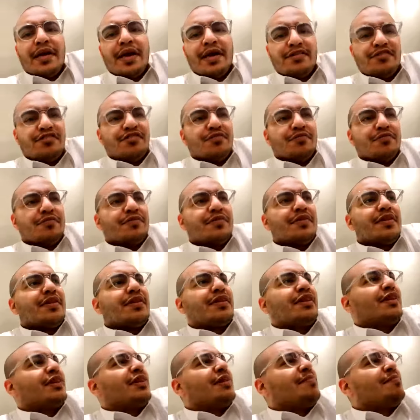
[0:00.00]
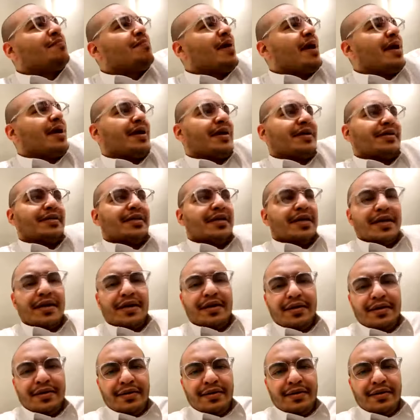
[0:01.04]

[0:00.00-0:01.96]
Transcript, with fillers: قاسم ذبها يا شيخ